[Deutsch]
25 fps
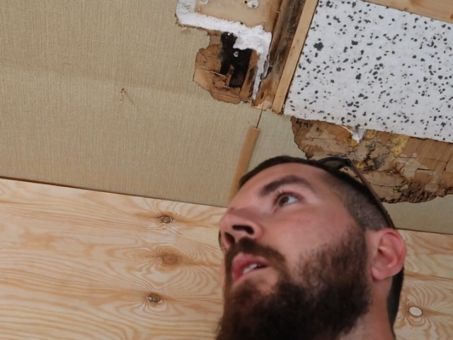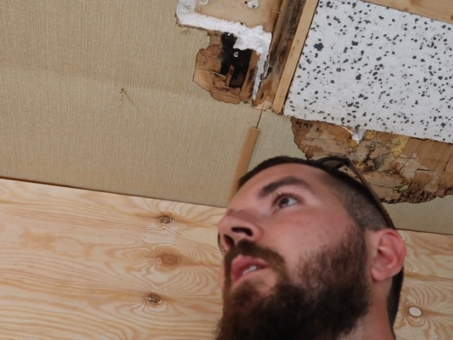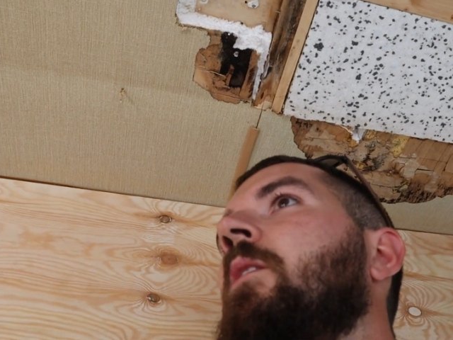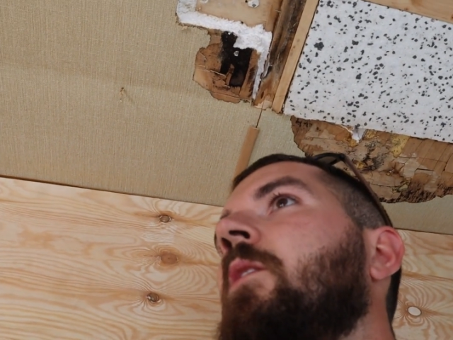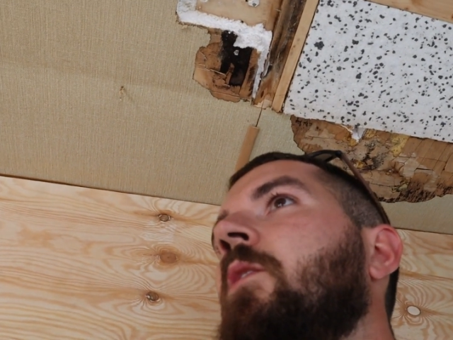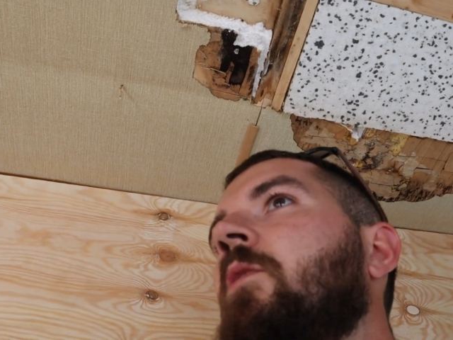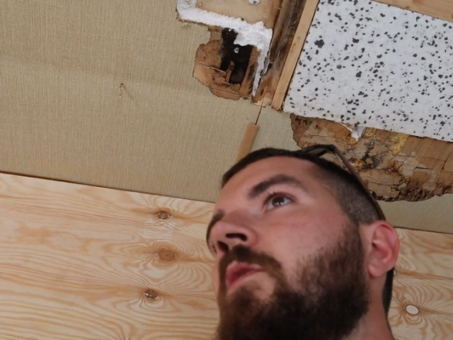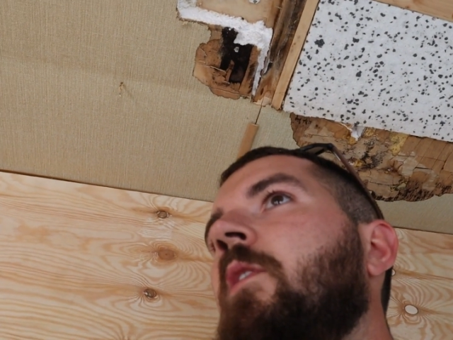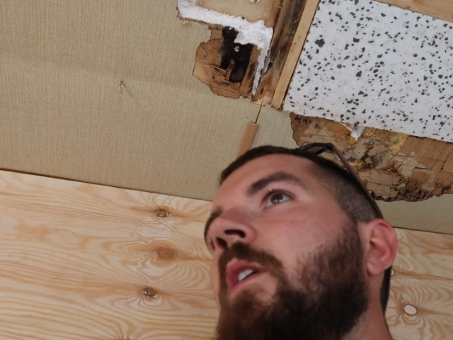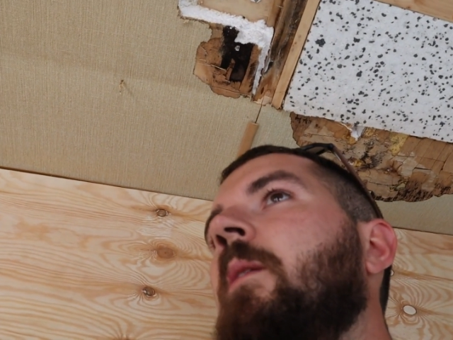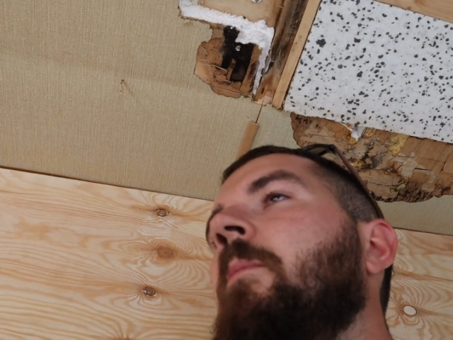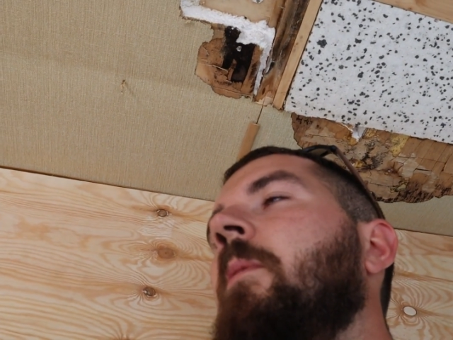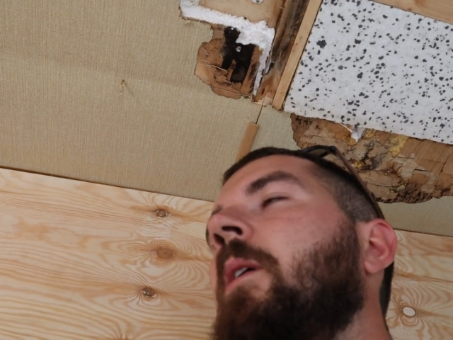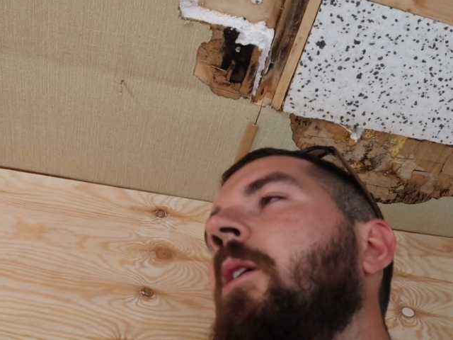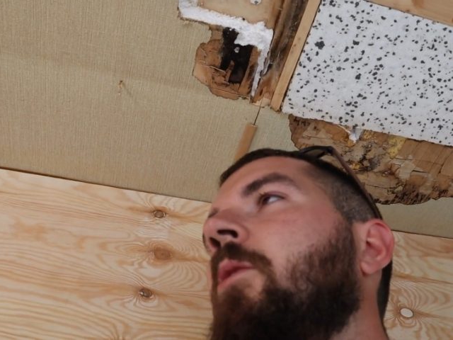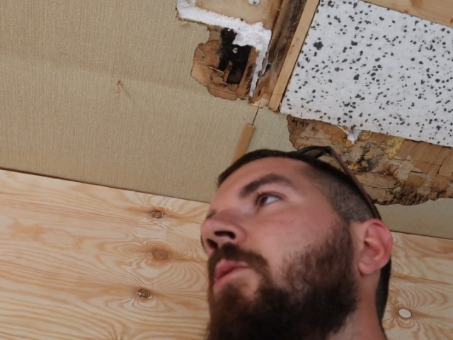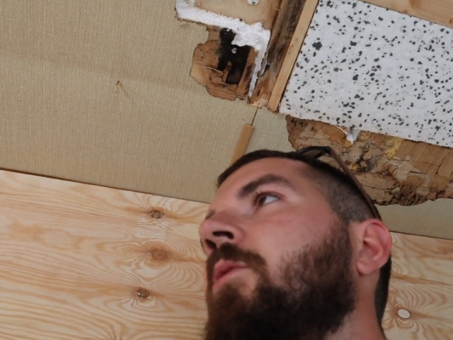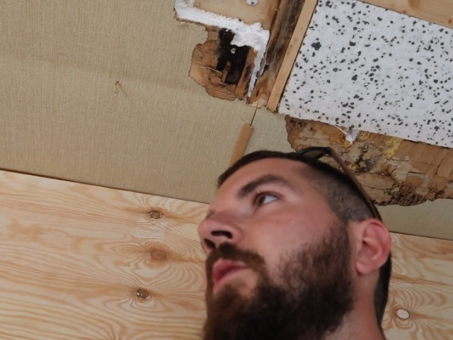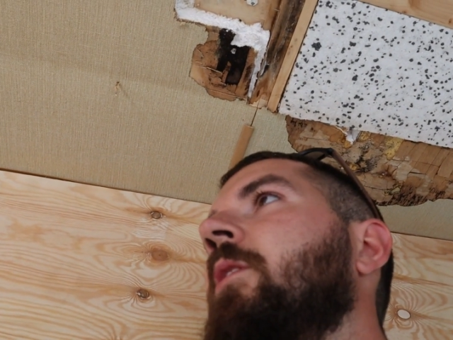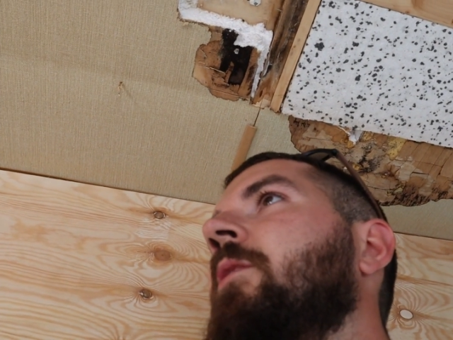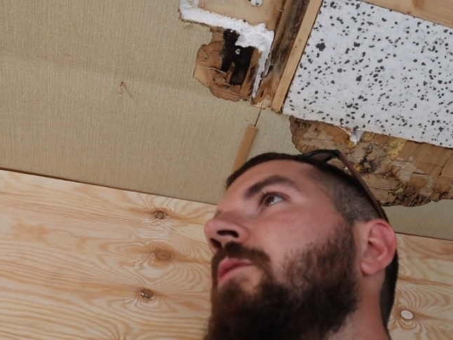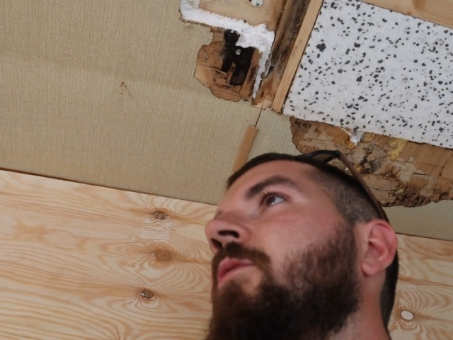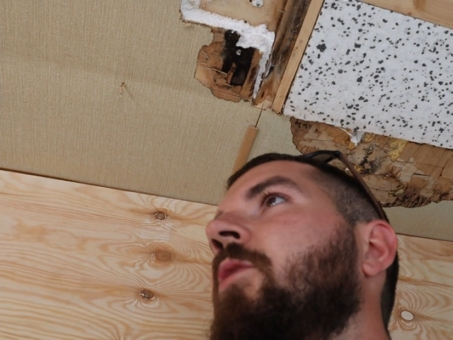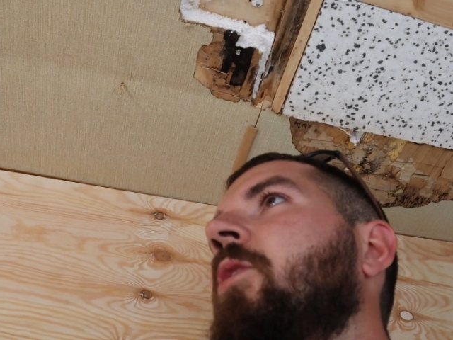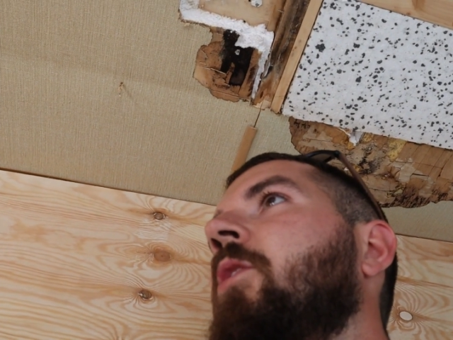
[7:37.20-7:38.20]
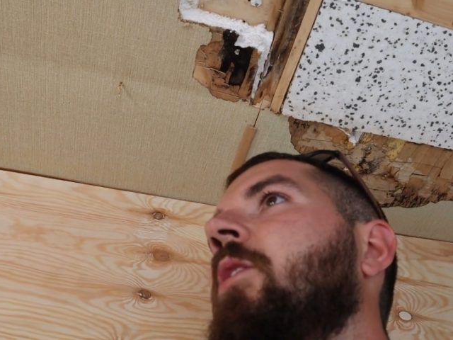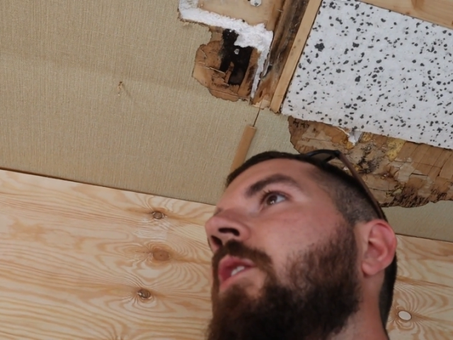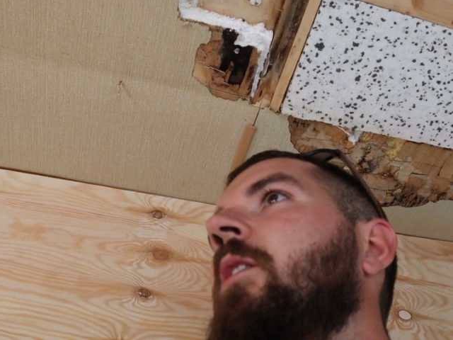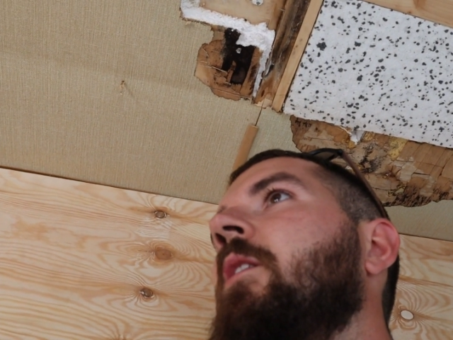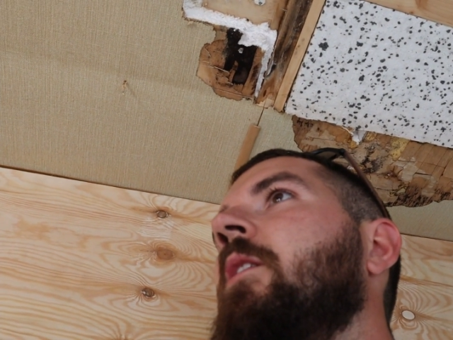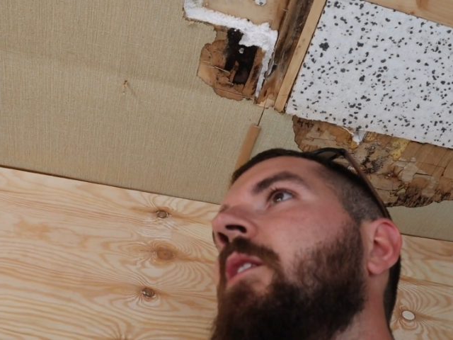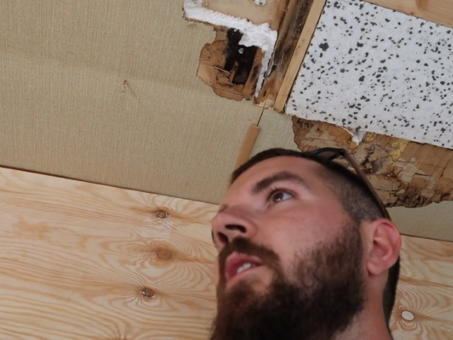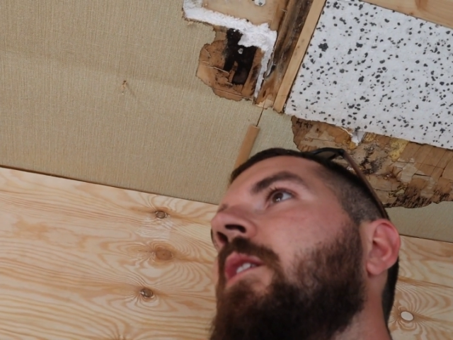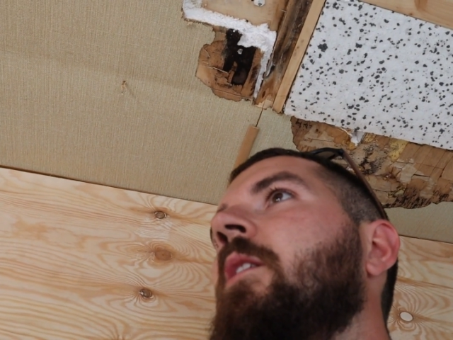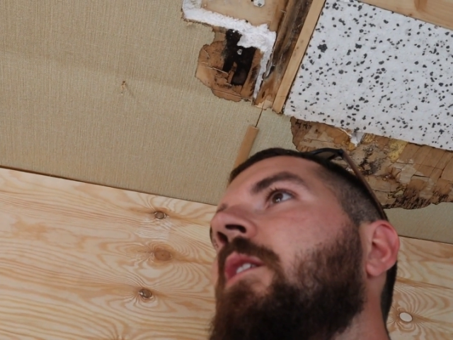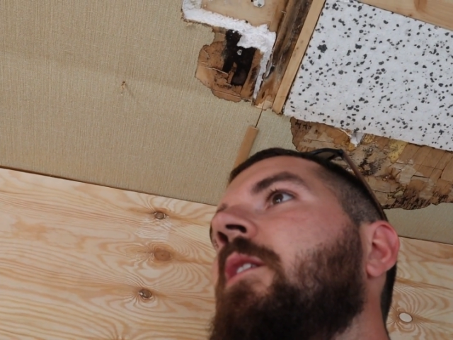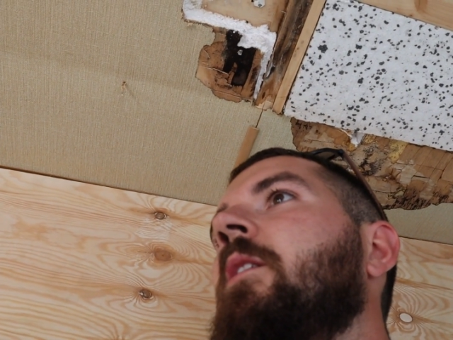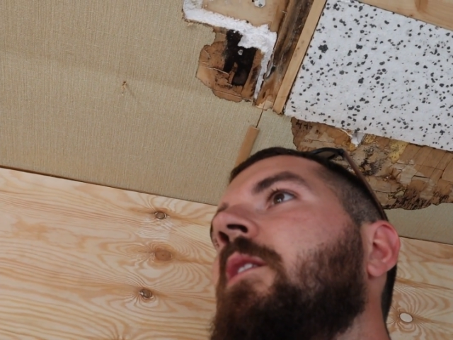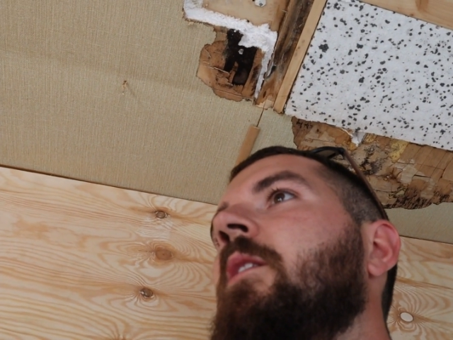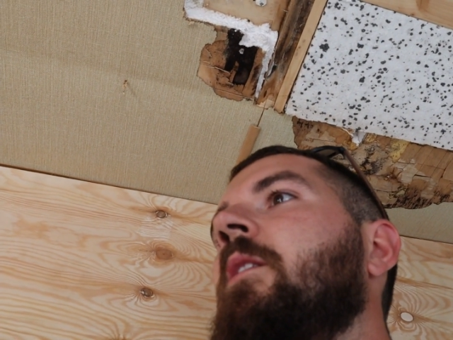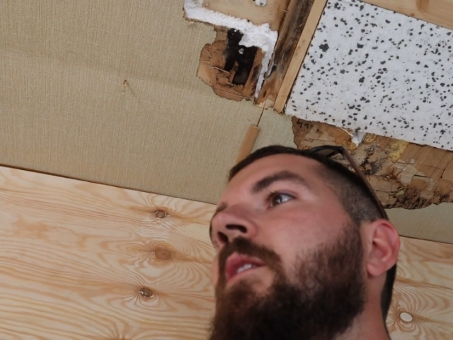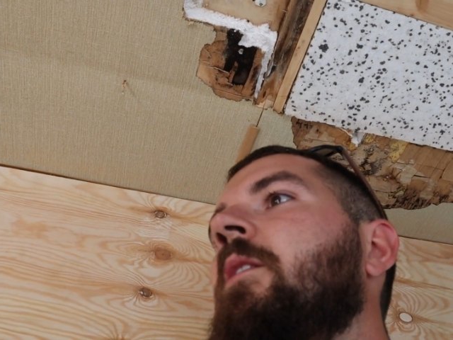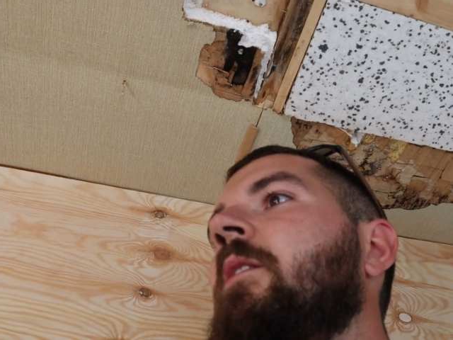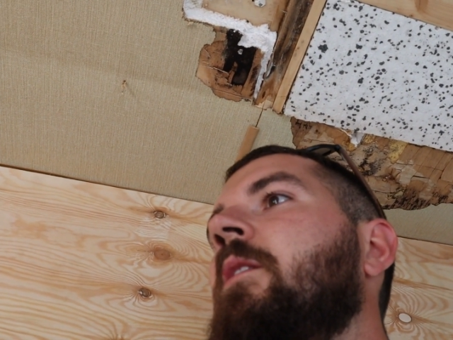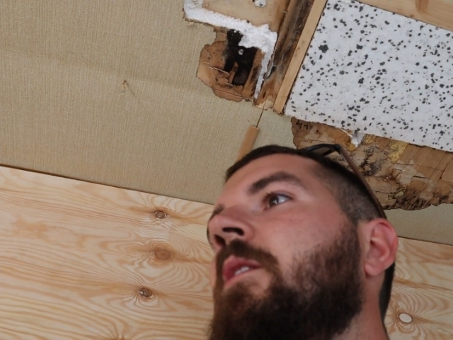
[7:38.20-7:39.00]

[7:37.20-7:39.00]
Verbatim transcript: Das war aber auch die Woche.